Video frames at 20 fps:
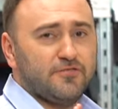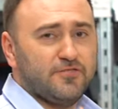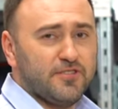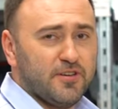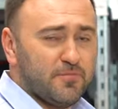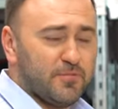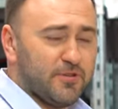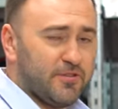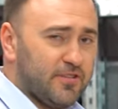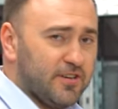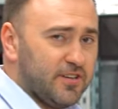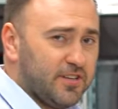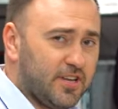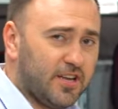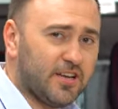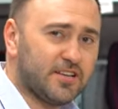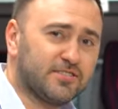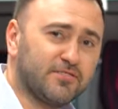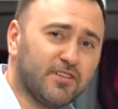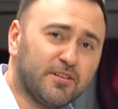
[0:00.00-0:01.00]
Всем привет,
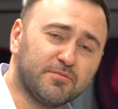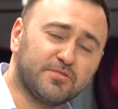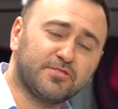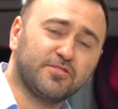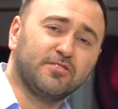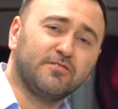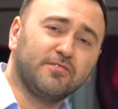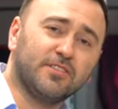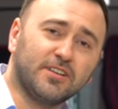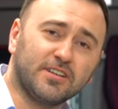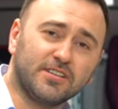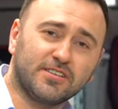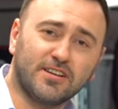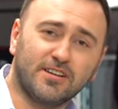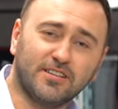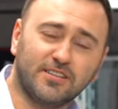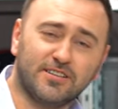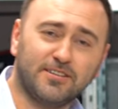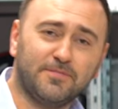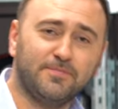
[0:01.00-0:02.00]
с вами снова
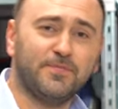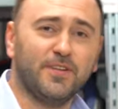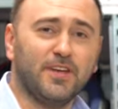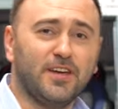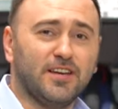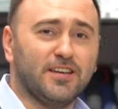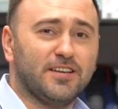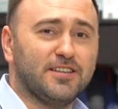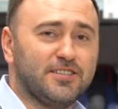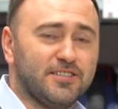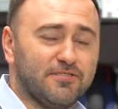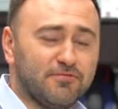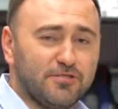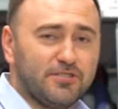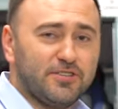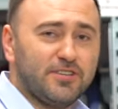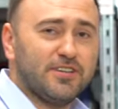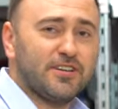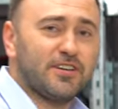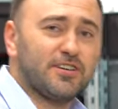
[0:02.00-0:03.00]
Александр. И
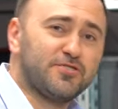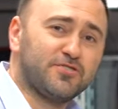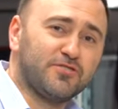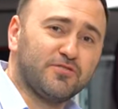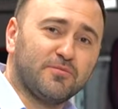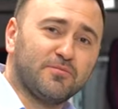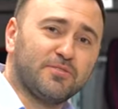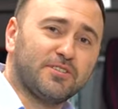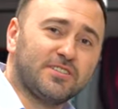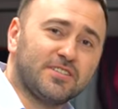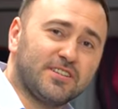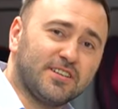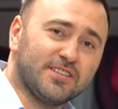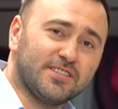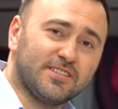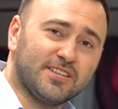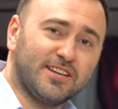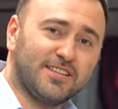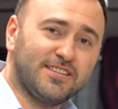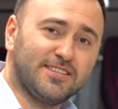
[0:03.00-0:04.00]
сегодня я хочу вам
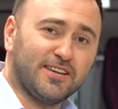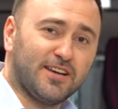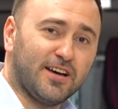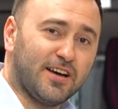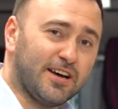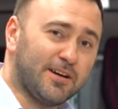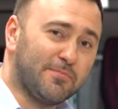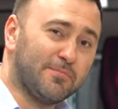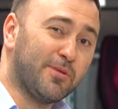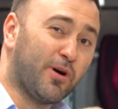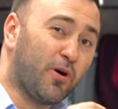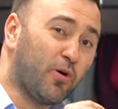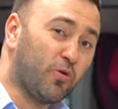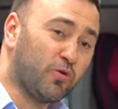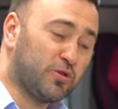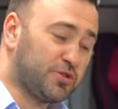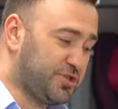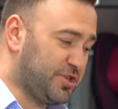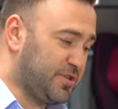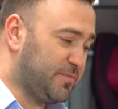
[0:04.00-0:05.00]
рассказать об
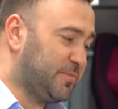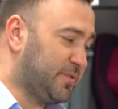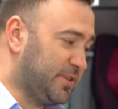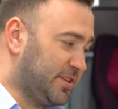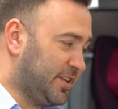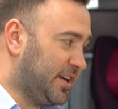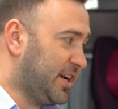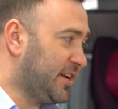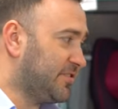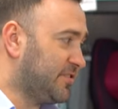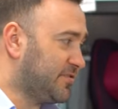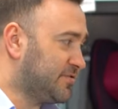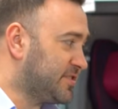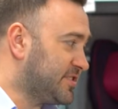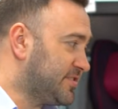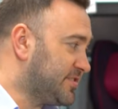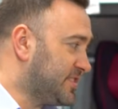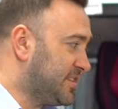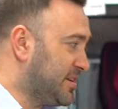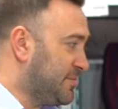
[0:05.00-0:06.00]
очень
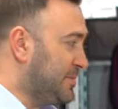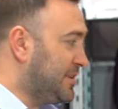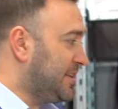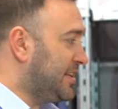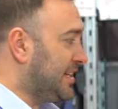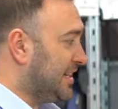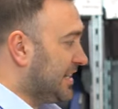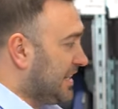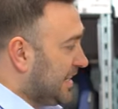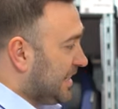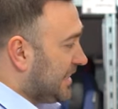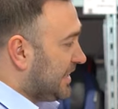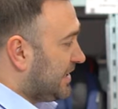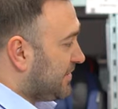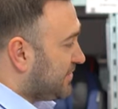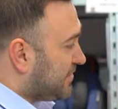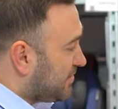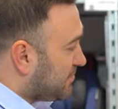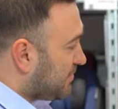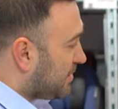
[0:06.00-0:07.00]
понравившемся мне
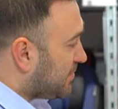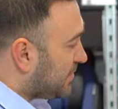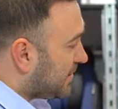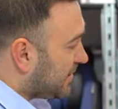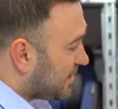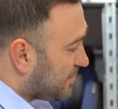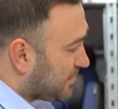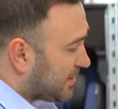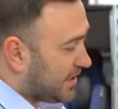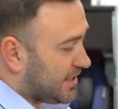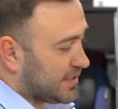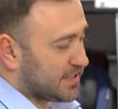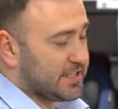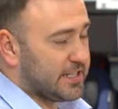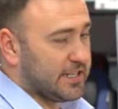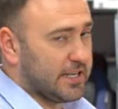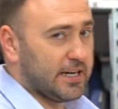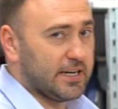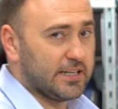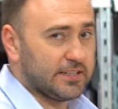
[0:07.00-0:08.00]
автомобильном
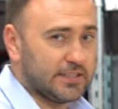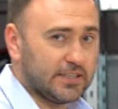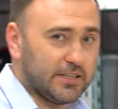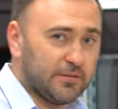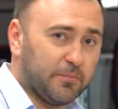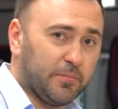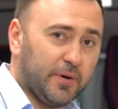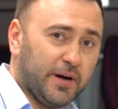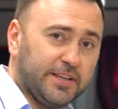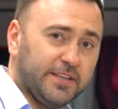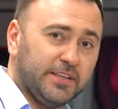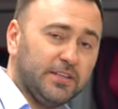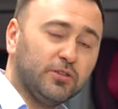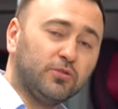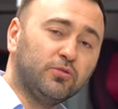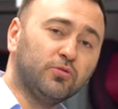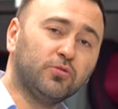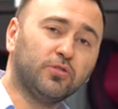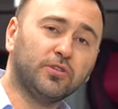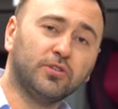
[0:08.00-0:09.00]
кресле от компании
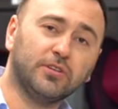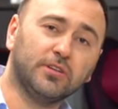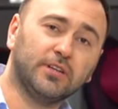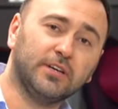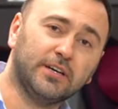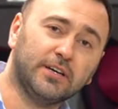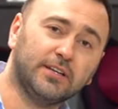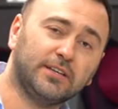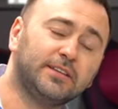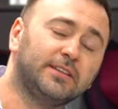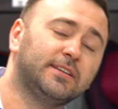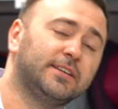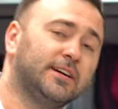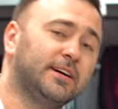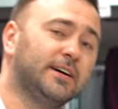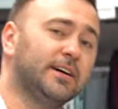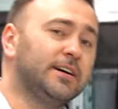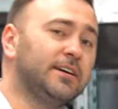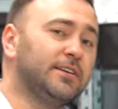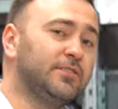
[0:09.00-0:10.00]
Ducal.
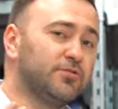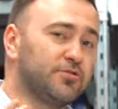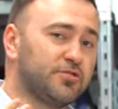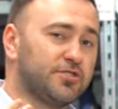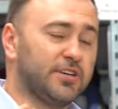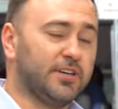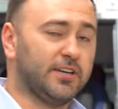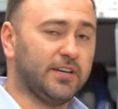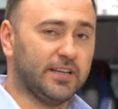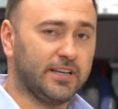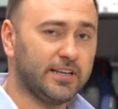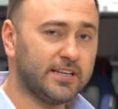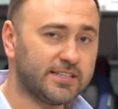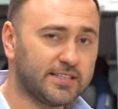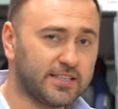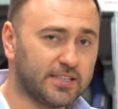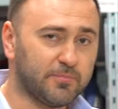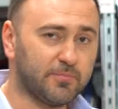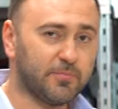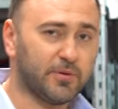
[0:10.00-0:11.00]
Это
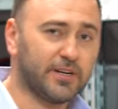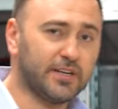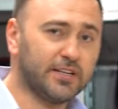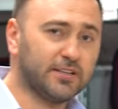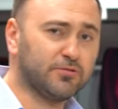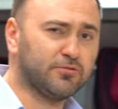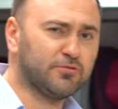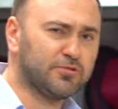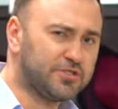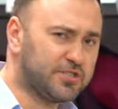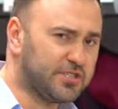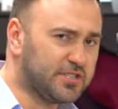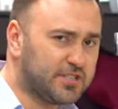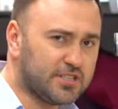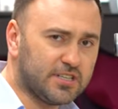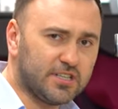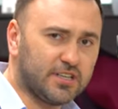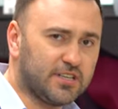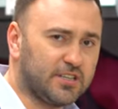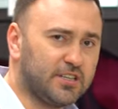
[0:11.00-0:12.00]
южнокорейский бренд, очень
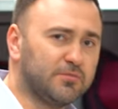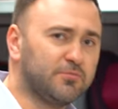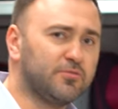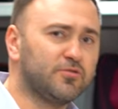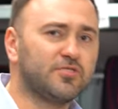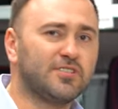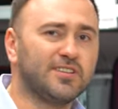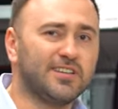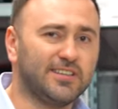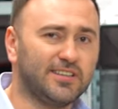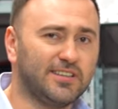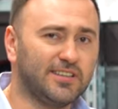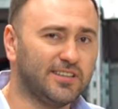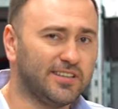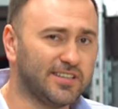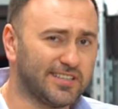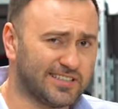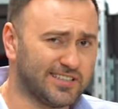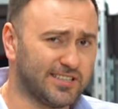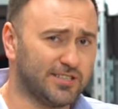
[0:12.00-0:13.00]
сильно, на мой взгляд,
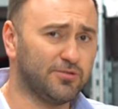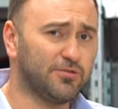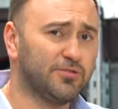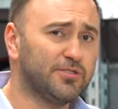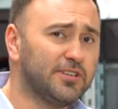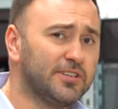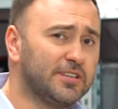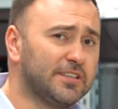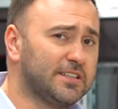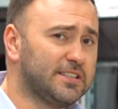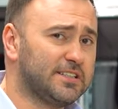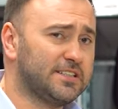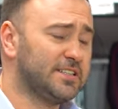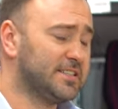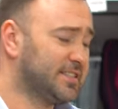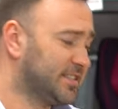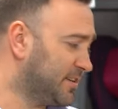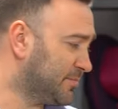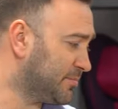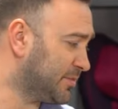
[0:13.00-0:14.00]
недооцененный на
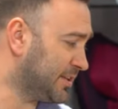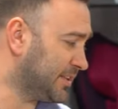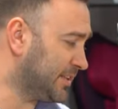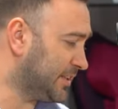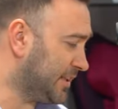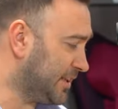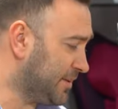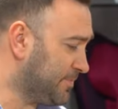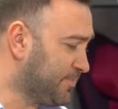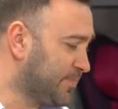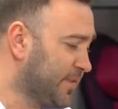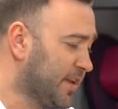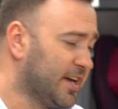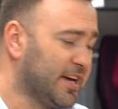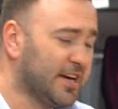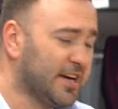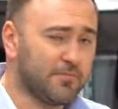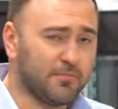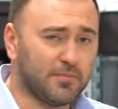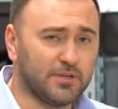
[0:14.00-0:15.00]
российском рынке.
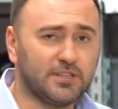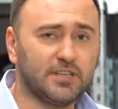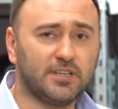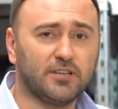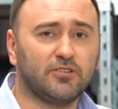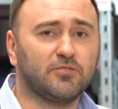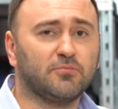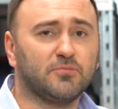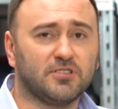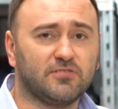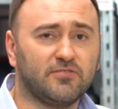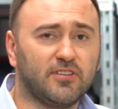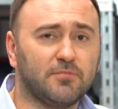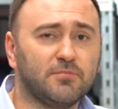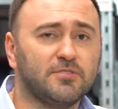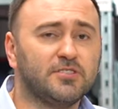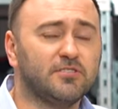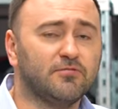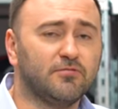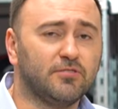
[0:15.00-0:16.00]
Модельку мы с
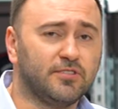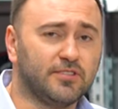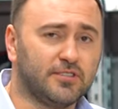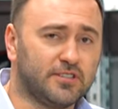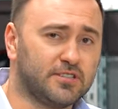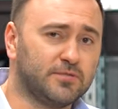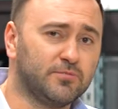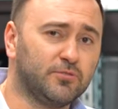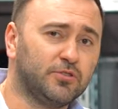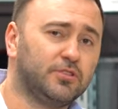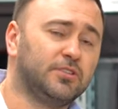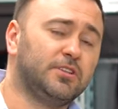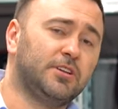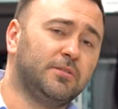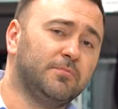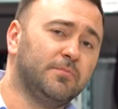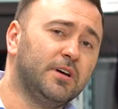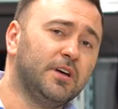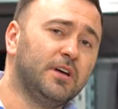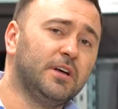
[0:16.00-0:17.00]
вами сегодня
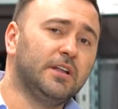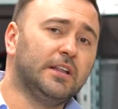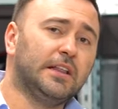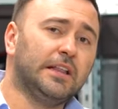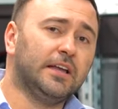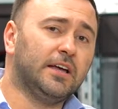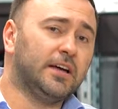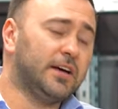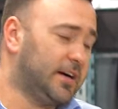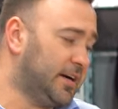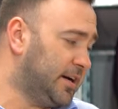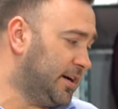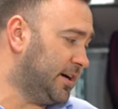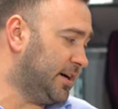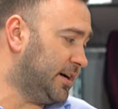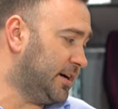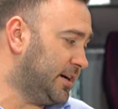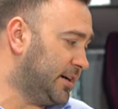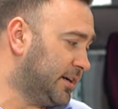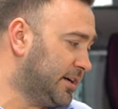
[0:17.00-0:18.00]
рассмотрим
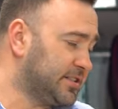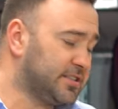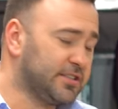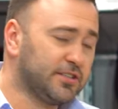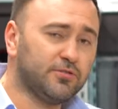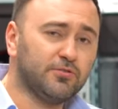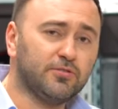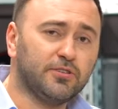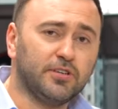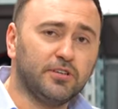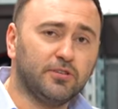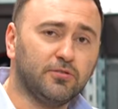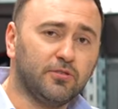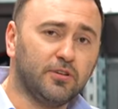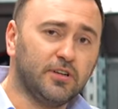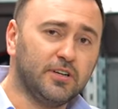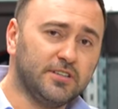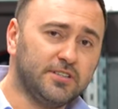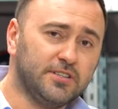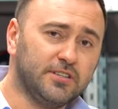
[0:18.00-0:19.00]
а, категории
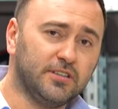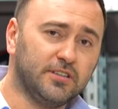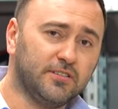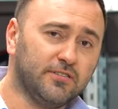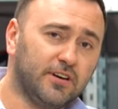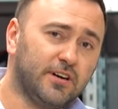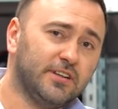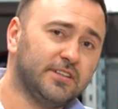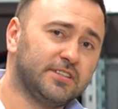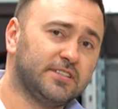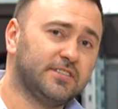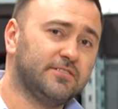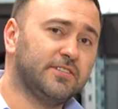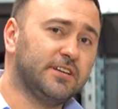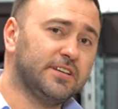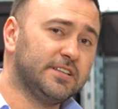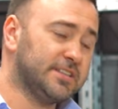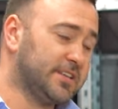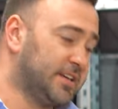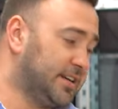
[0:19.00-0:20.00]
0.1.2,
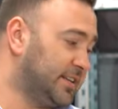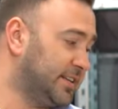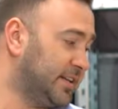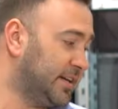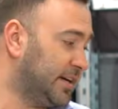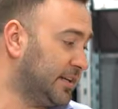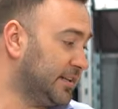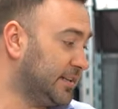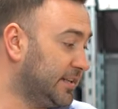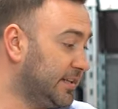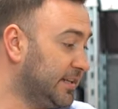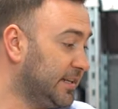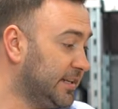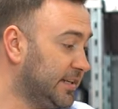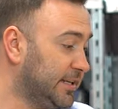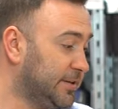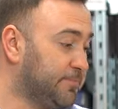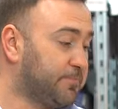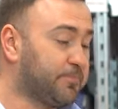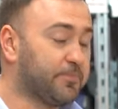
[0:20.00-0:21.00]
называется она
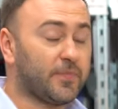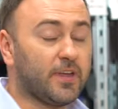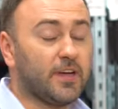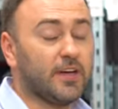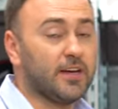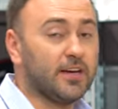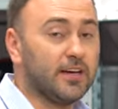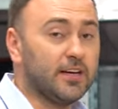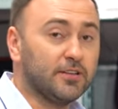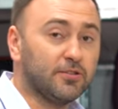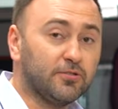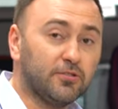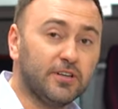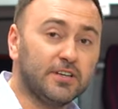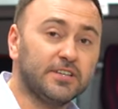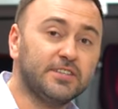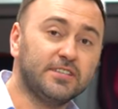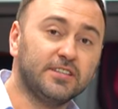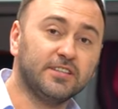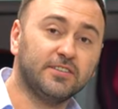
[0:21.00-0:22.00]
Daily.
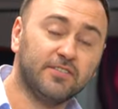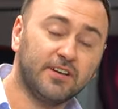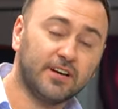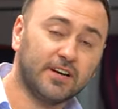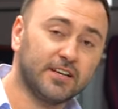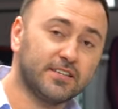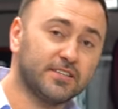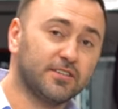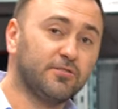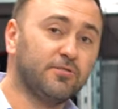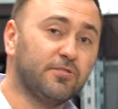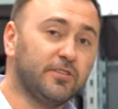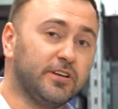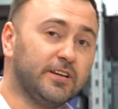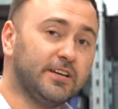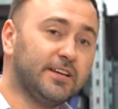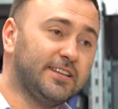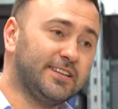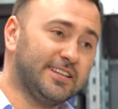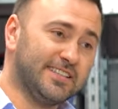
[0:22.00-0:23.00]
0.1.2 э,
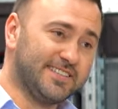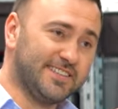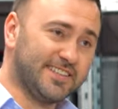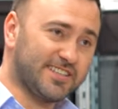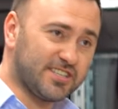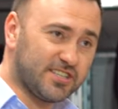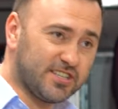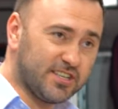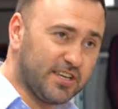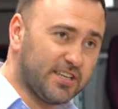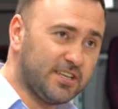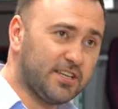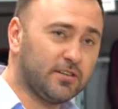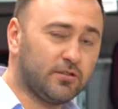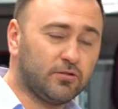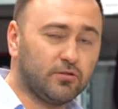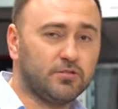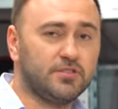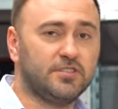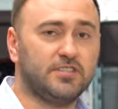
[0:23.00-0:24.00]
категория это с рождения
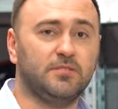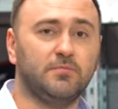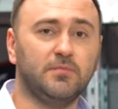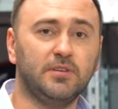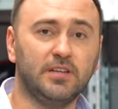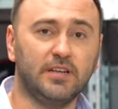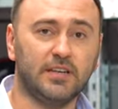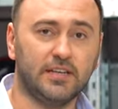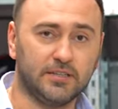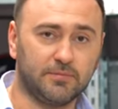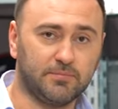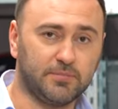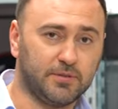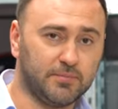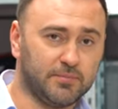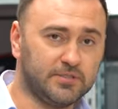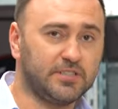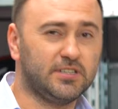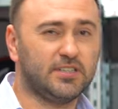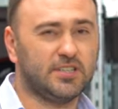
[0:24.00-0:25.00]
до 7 лет,
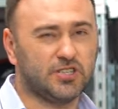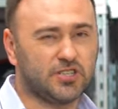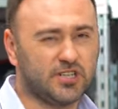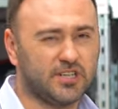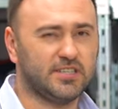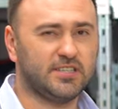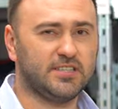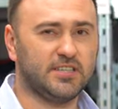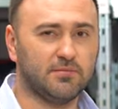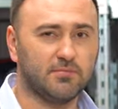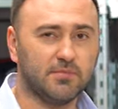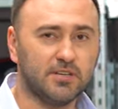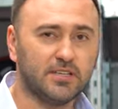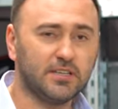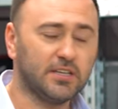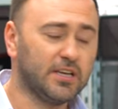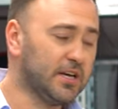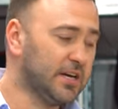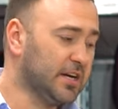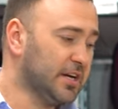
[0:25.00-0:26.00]
приблизительно 6-7
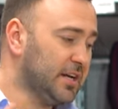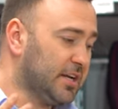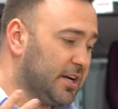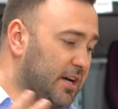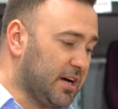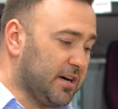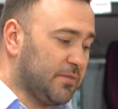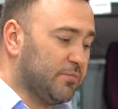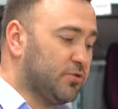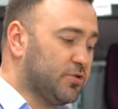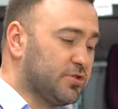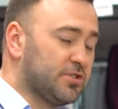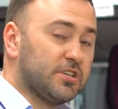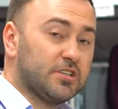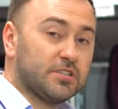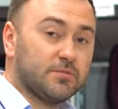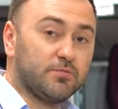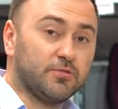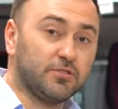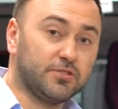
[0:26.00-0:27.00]
лет э, можно
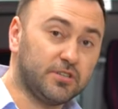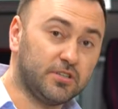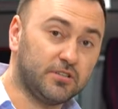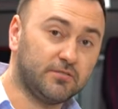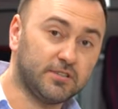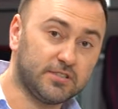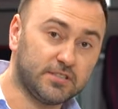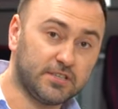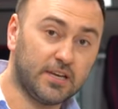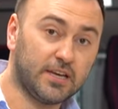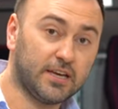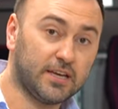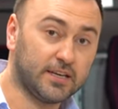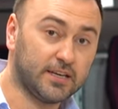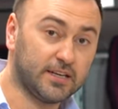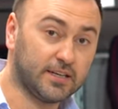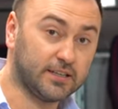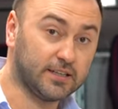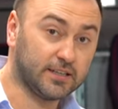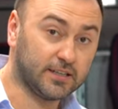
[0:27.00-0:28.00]
эксплуатировать
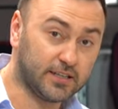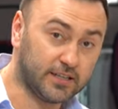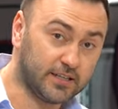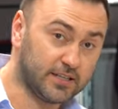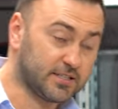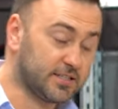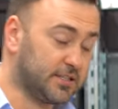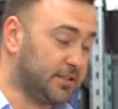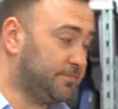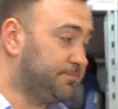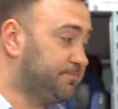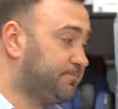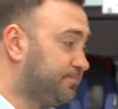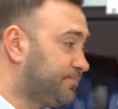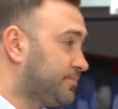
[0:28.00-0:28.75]
это кресло.